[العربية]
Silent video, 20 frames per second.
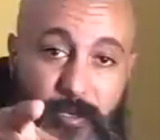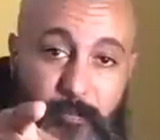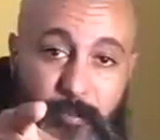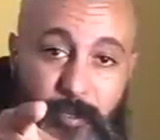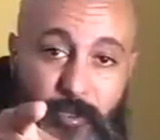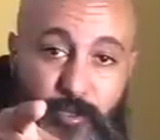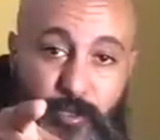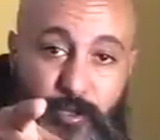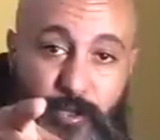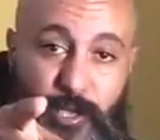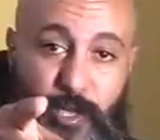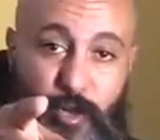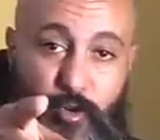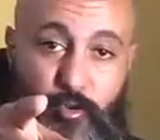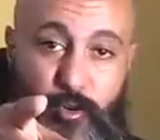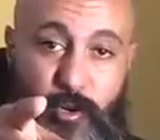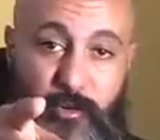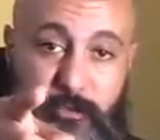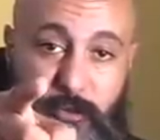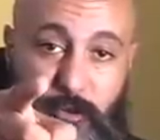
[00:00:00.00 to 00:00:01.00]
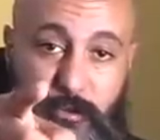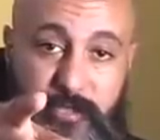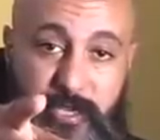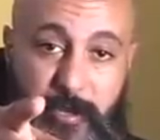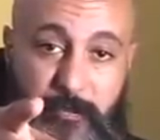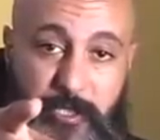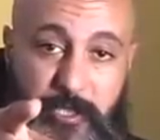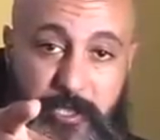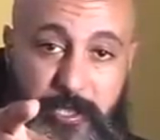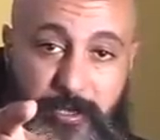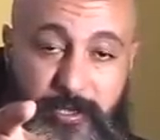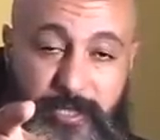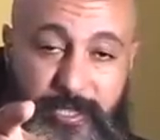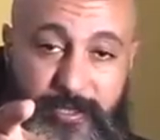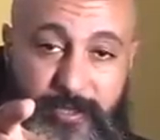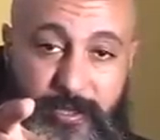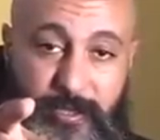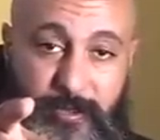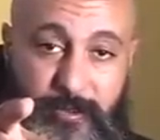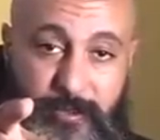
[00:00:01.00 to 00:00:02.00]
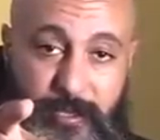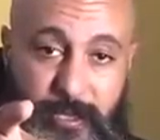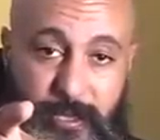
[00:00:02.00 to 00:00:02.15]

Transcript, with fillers: ايبيزود الاول في كونسيبت جديد ديال ستريت